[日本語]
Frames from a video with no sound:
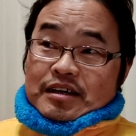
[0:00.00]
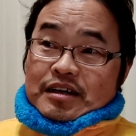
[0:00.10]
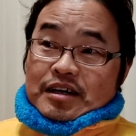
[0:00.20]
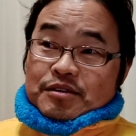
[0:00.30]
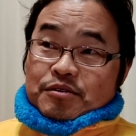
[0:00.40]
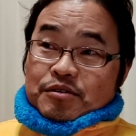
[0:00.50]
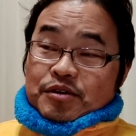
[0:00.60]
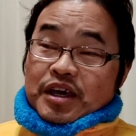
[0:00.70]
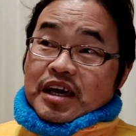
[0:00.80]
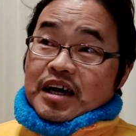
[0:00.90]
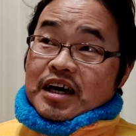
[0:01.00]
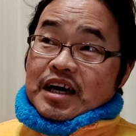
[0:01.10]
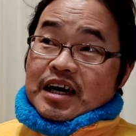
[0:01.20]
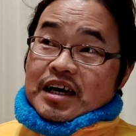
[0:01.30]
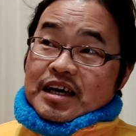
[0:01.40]
あの、部
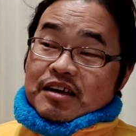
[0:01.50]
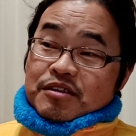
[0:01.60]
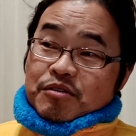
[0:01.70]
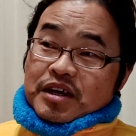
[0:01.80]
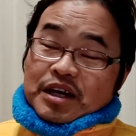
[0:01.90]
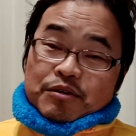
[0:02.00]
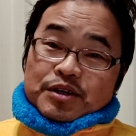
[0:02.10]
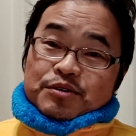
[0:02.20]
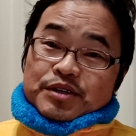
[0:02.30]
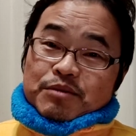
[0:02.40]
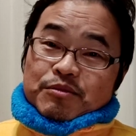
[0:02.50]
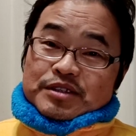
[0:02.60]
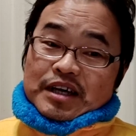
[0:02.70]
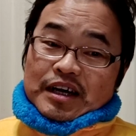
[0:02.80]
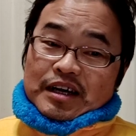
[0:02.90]
屋と部屋の移動でも
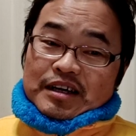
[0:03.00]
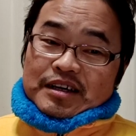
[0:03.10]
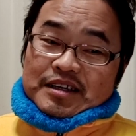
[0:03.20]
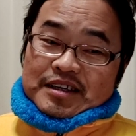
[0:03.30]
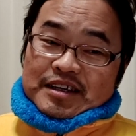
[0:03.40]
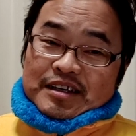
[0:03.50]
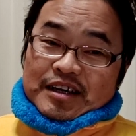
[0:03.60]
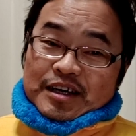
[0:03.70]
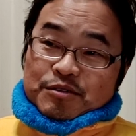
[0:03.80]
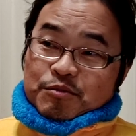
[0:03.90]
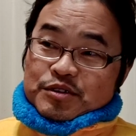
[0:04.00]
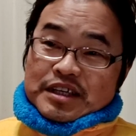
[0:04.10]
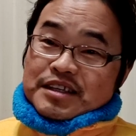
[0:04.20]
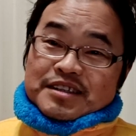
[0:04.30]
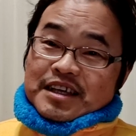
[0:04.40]
さ、あの、もう
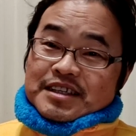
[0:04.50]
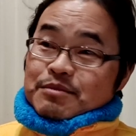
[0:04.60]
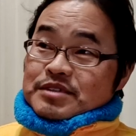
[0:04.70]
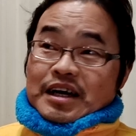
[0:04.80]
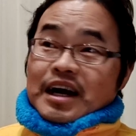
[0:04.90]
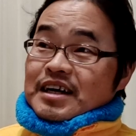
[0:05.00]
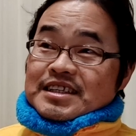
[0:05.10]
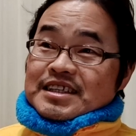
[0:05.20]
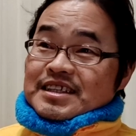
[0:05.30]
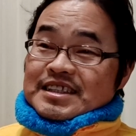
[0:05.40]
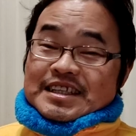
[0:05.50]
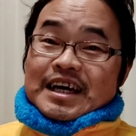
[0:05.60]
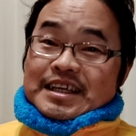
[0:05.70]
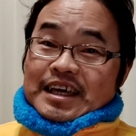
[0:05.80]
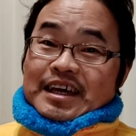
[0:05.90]
全然寒さ感じ
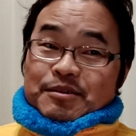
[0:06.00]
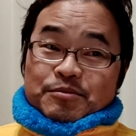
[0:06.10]
ないね。